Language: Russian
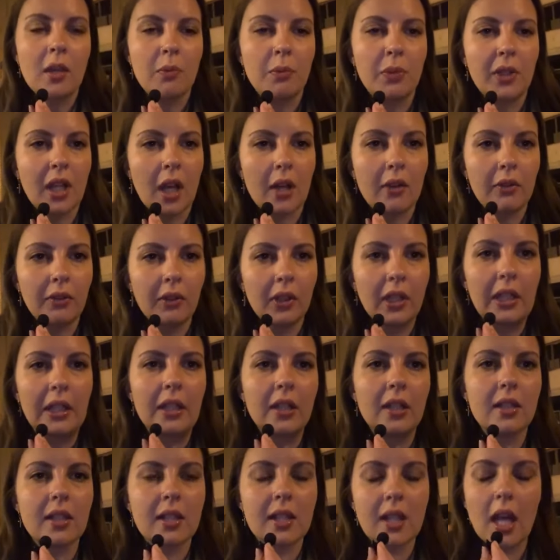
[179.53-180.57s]
и
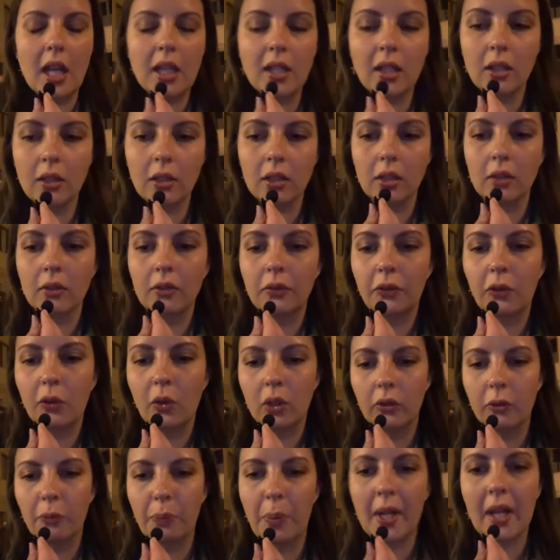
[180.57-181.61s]
боковые, и задний
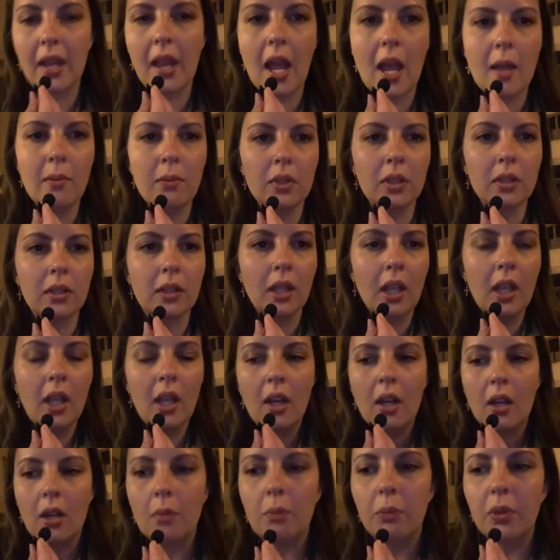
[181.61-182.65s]
вход в парламент.
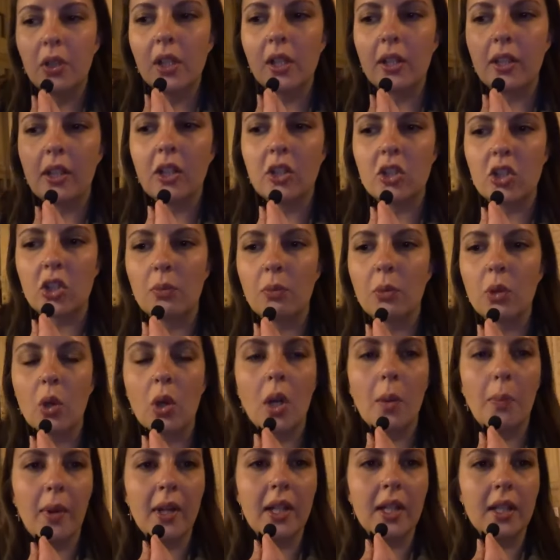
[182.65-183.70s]
Было также
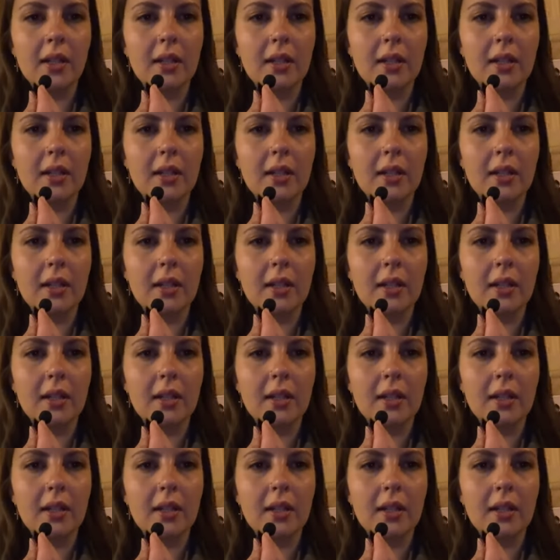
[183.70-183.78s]
много